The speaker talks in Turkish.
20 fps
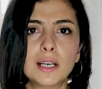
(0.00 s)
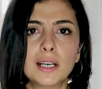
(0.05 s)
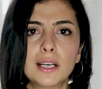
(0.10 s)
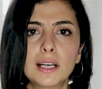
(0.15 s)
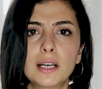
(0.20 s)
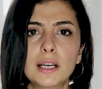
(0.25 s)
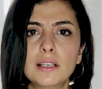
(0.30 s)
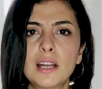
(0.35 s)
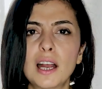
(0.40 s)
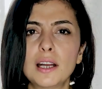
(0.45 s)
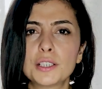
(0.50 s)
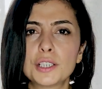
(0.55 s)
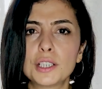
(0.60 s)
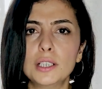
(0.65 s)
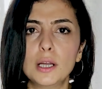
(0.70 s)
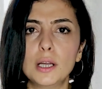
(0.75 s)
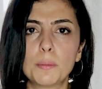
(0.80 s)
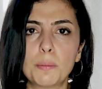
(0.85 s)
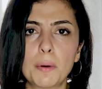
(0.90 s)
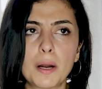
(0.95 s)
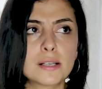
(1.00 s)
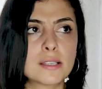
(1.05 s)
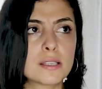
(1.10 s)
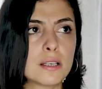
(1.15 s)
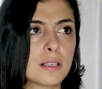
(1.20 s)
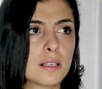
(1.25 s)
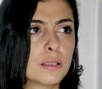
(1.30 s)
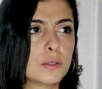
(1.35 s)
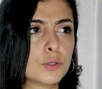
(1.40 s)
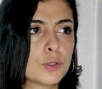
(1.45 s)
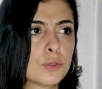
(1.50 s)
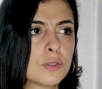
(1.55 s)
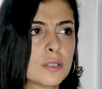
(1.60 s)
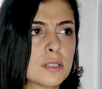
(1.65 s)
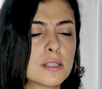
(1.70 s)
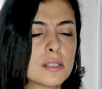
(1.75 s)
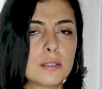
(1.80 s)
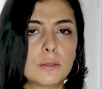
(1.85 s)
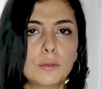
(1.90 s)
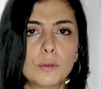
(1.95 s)
enerjiyle yaparsak çok
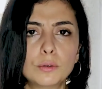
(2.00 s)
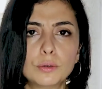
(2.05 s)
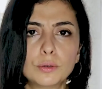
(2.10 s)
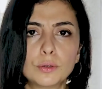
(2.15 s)
hızlı olur,